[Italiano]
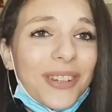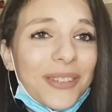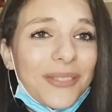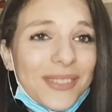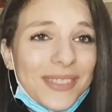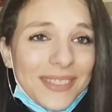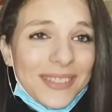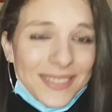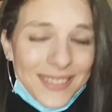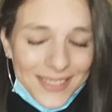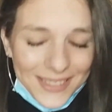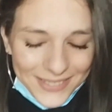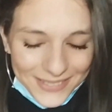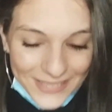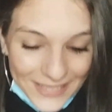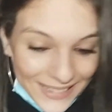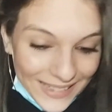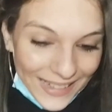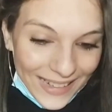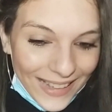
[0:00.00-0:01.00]
volevo soltanto
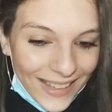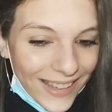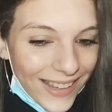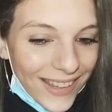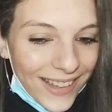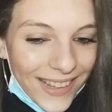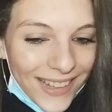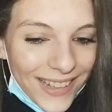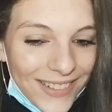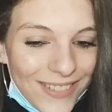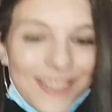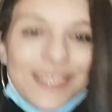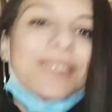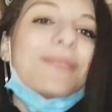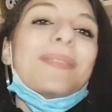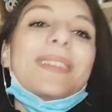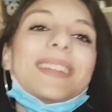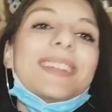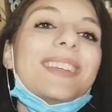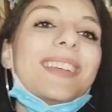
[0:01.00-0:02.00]
dire che questa
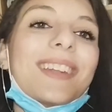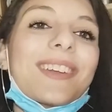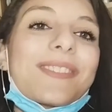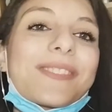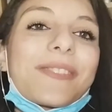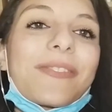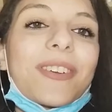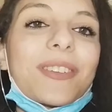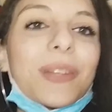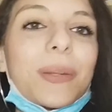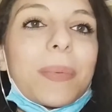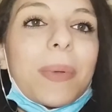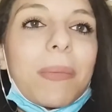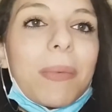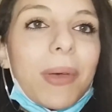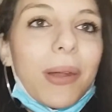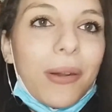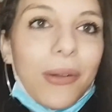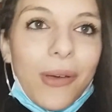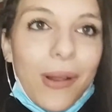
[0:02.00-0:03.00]
mattina ho già fatto il primo
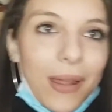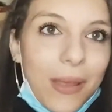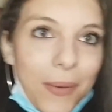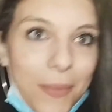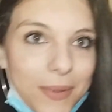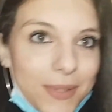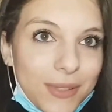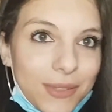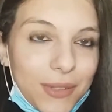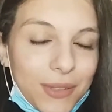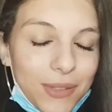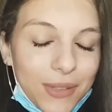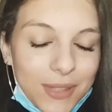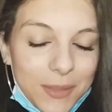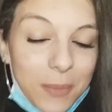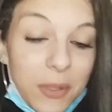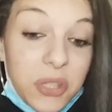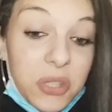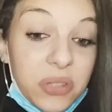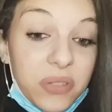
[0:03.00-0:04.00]
errore in questo
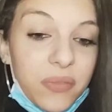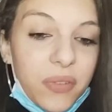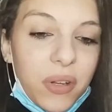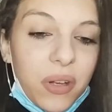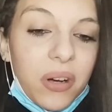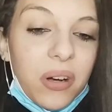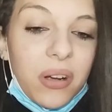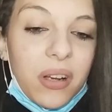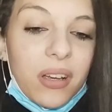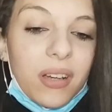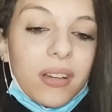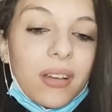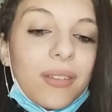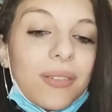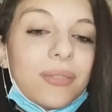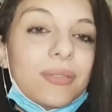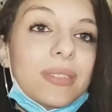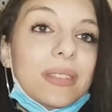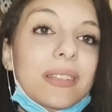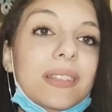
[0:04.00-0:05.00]
specie di vlog
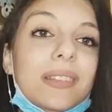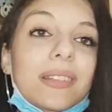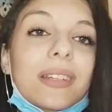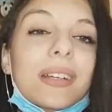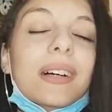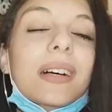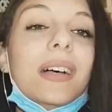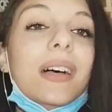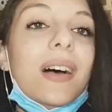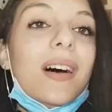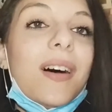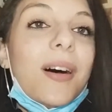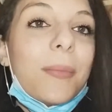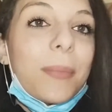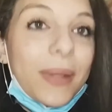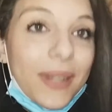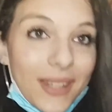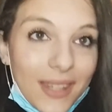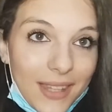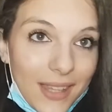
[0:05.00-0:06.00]
routine
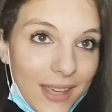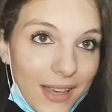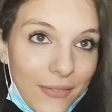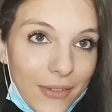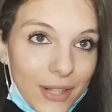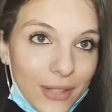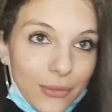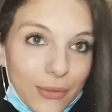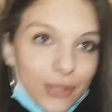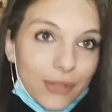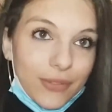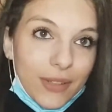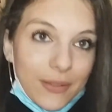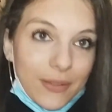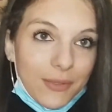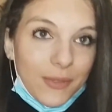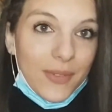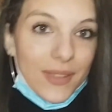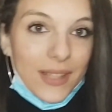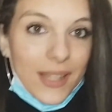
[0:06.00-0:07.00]
perché avrei dovuto
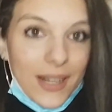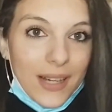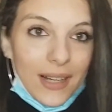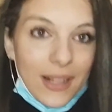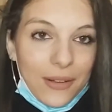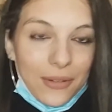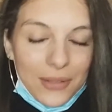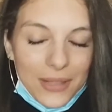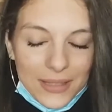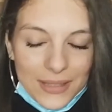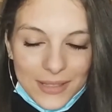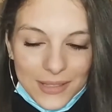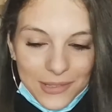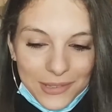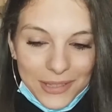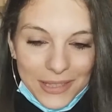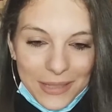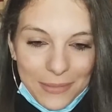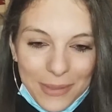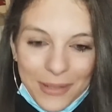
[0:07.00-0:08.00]
farvi vedere la
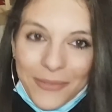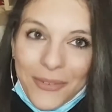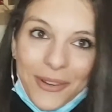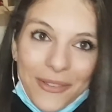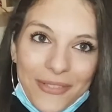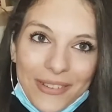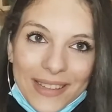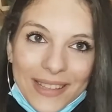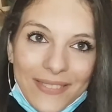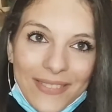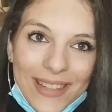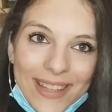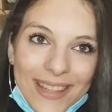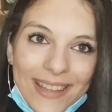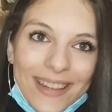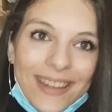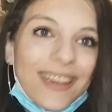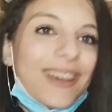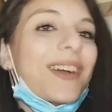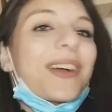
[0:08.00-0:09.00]
colazione, ma non ve l'ho fatta
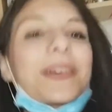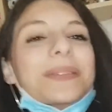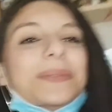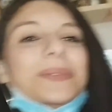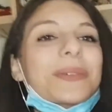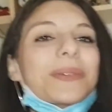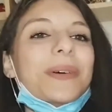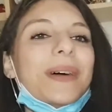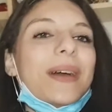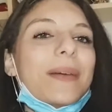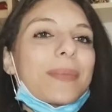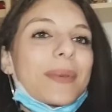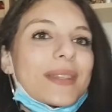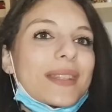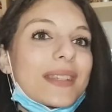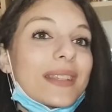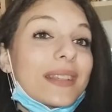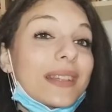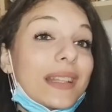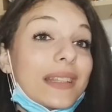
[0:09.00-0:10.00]
vedere. Comunque, per
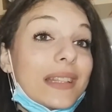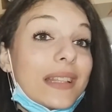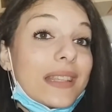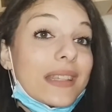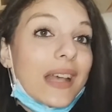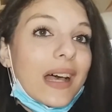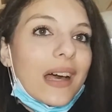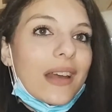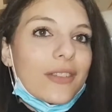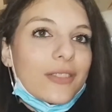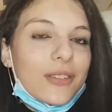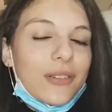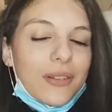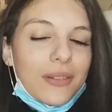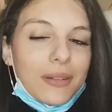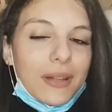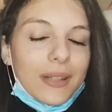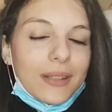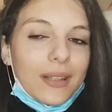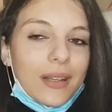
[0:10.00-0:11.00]
sintetizzare, sono
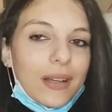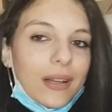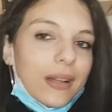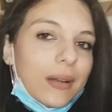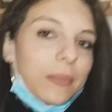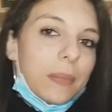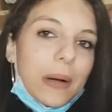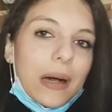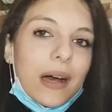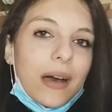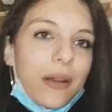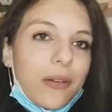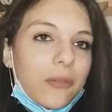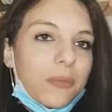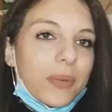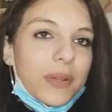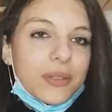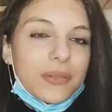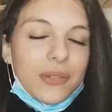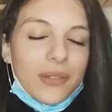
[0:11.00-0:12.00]
andata al bar, ho
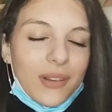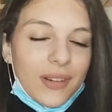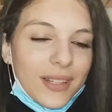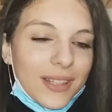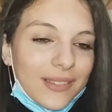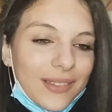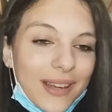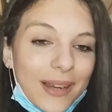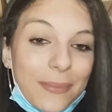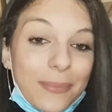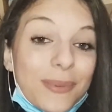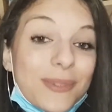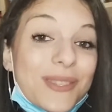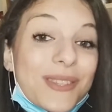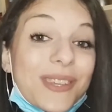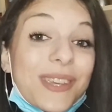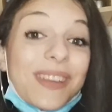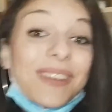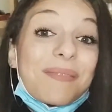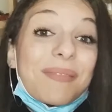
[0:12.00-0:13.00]
preso cornetto e
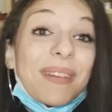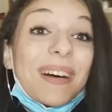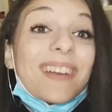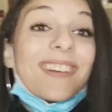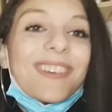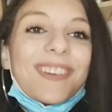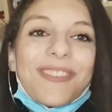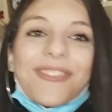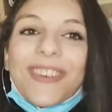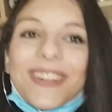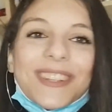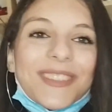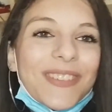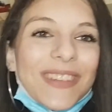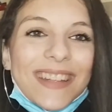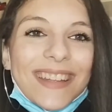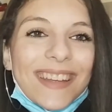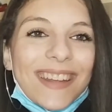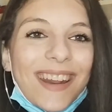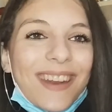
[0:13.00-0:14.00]
cappuccino, ma non l'ho fatto
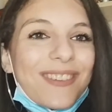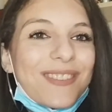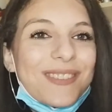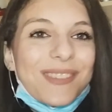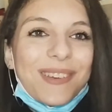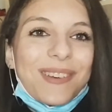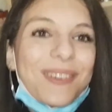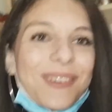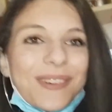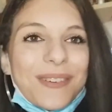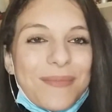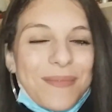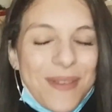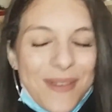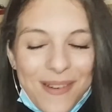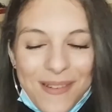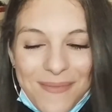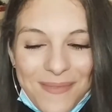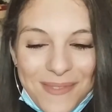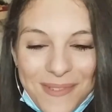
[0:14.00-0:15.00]
vedere, non so come.
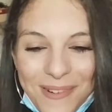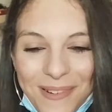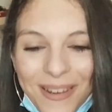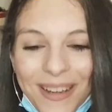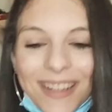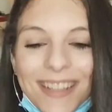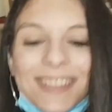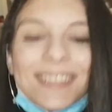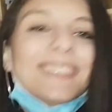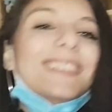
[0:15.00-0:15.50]
Comunque,